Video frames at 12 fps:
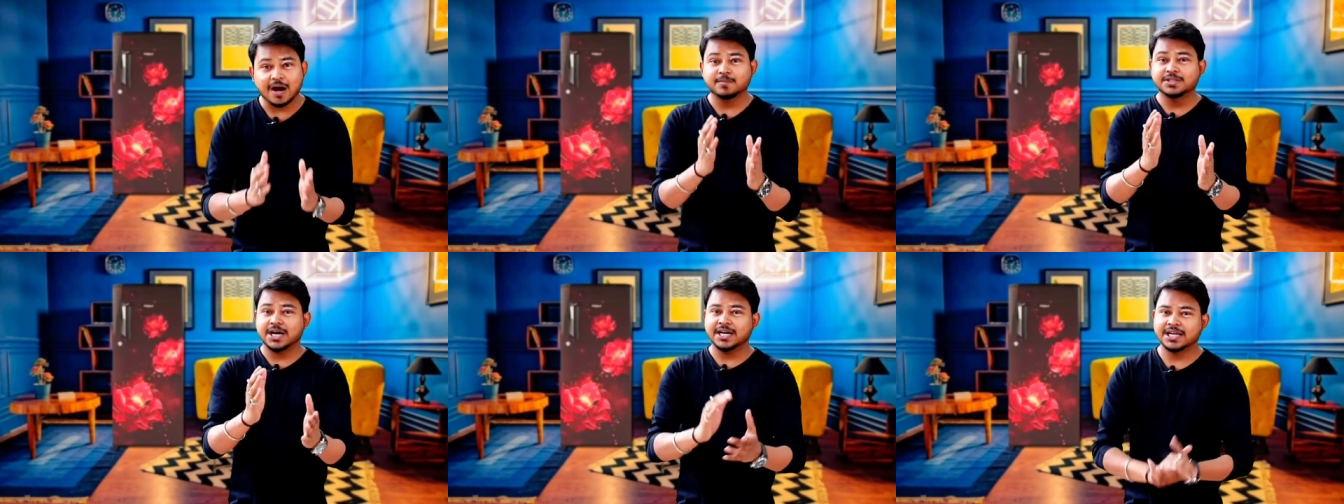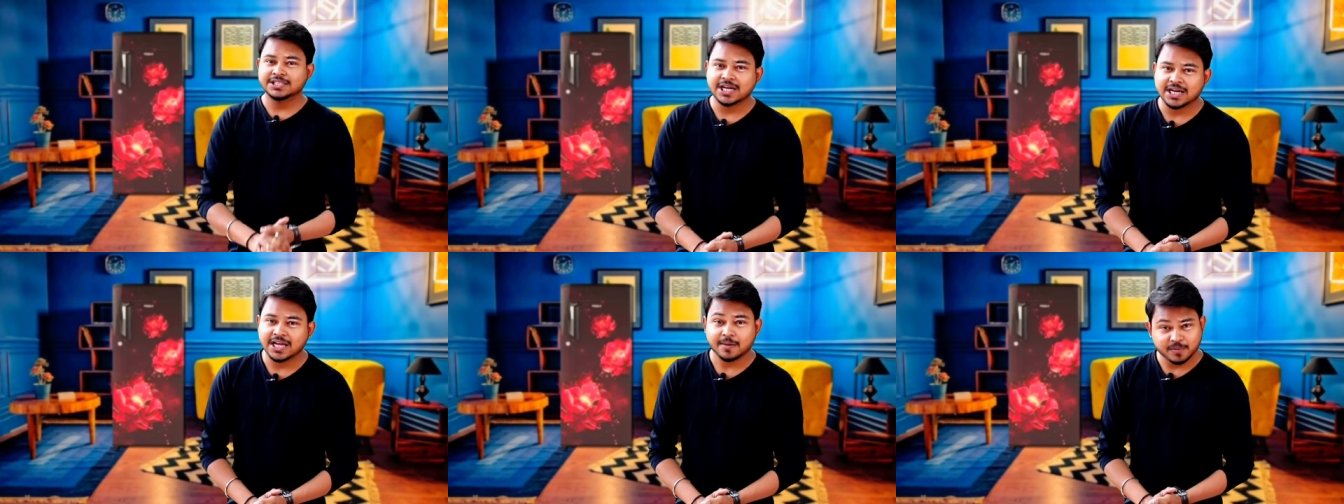आप जाने
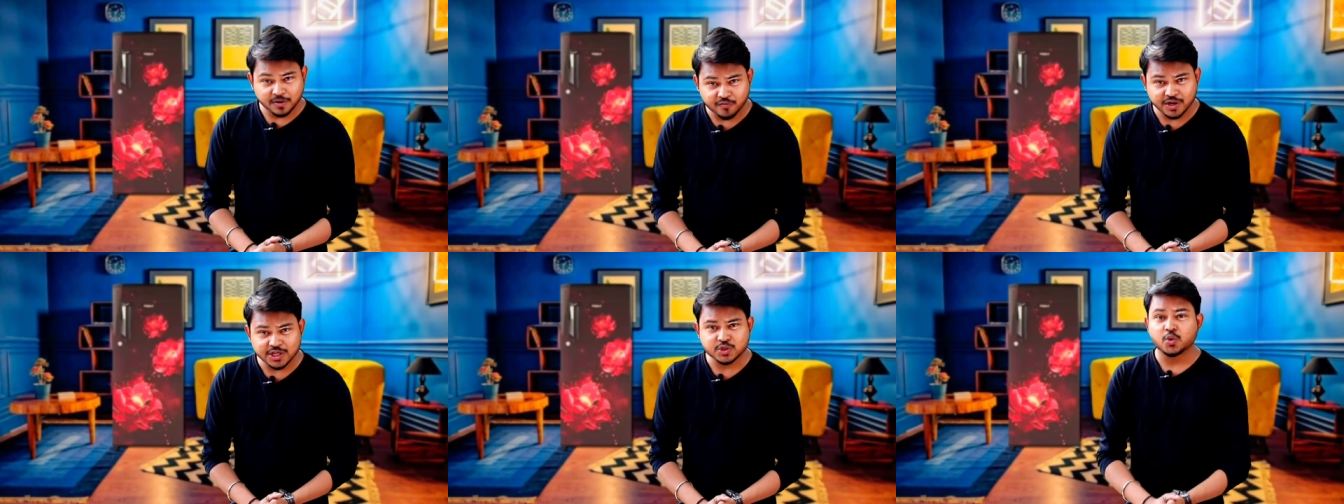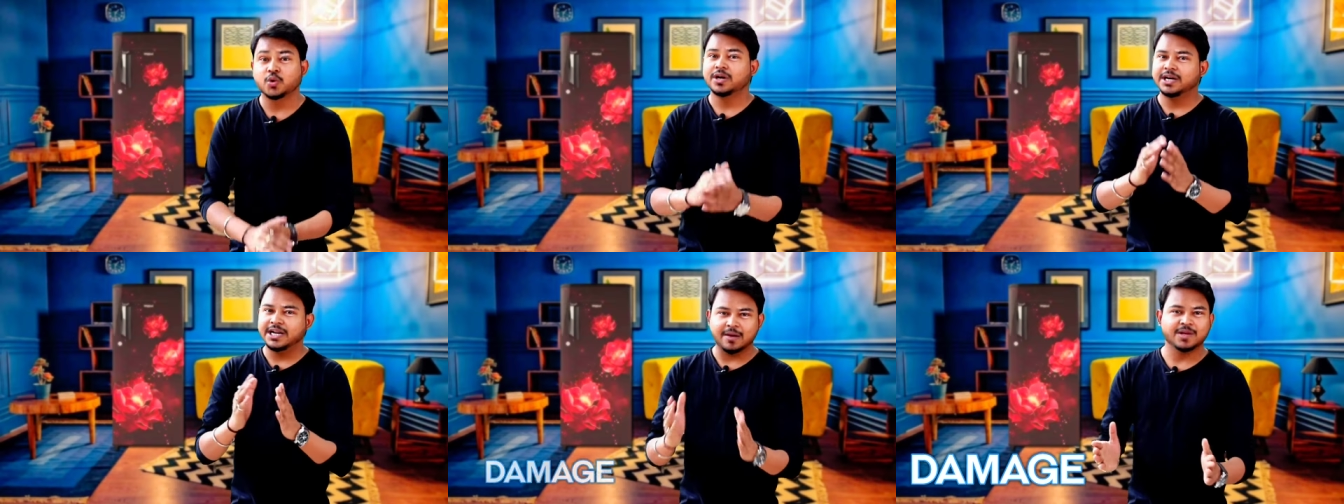अनजाने अपने फ्रिज को
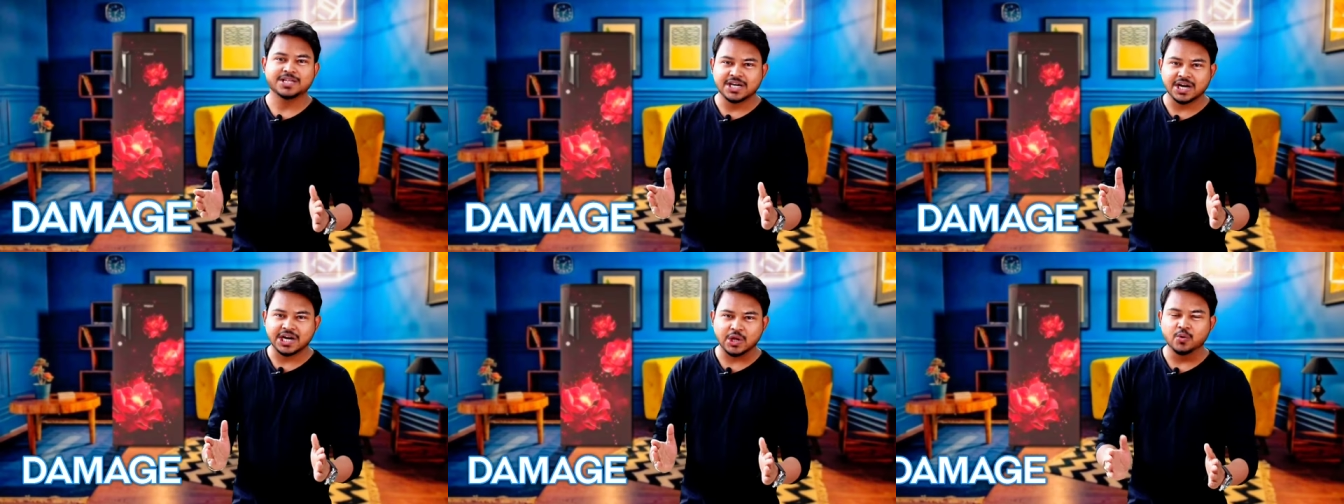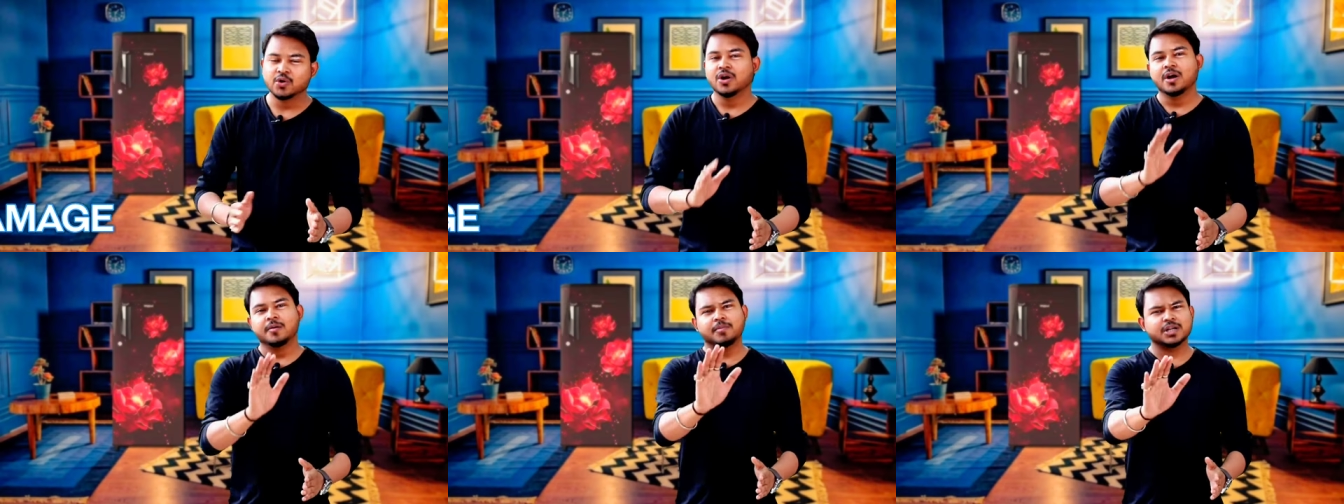डैमेज कर रहे हो
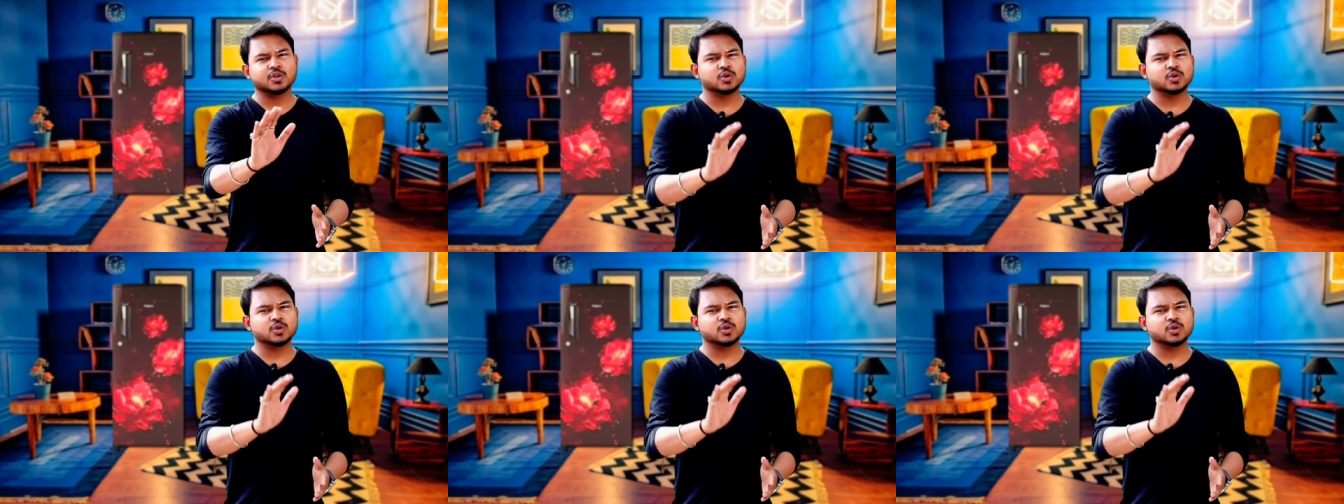पर